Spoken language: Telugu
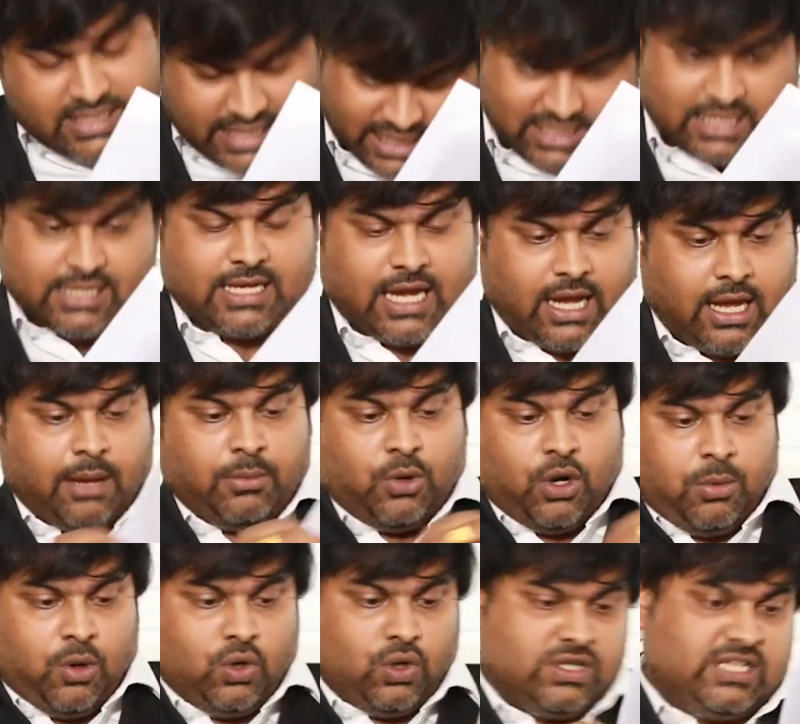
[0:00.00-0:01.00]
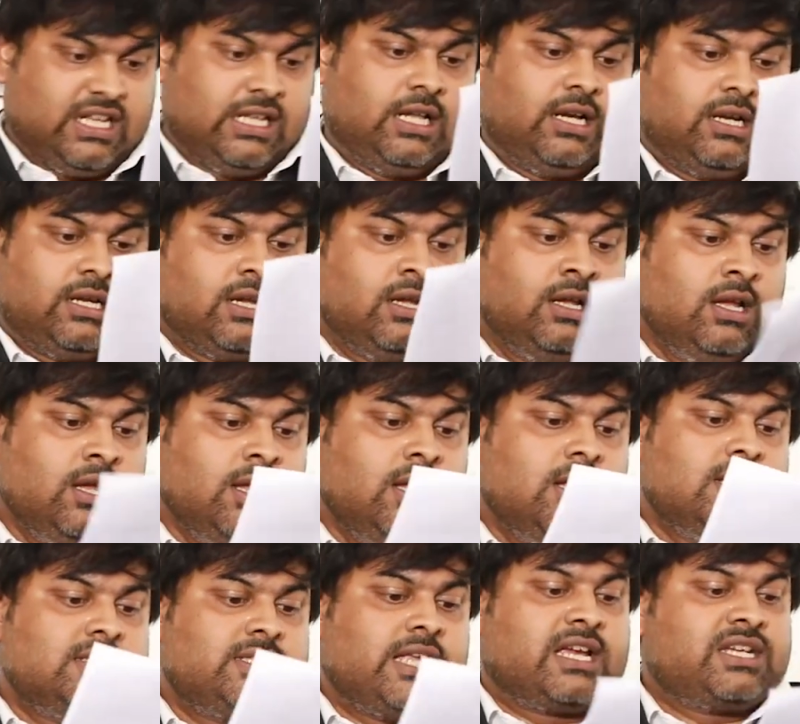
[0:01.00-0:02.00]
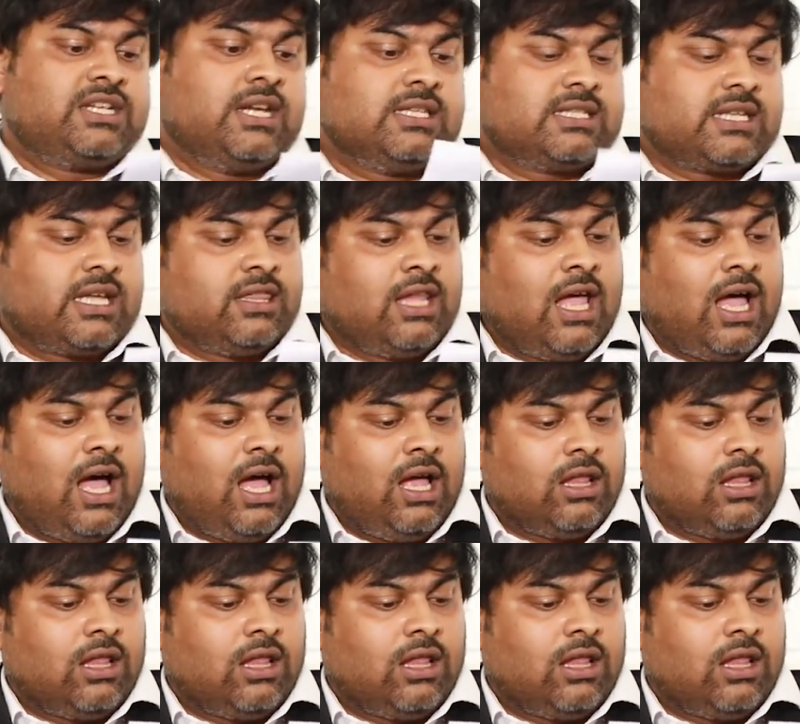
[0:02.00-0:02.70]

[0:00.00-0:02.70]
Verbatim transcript: సెక్షన్స్ సెక్షన్స్ కింద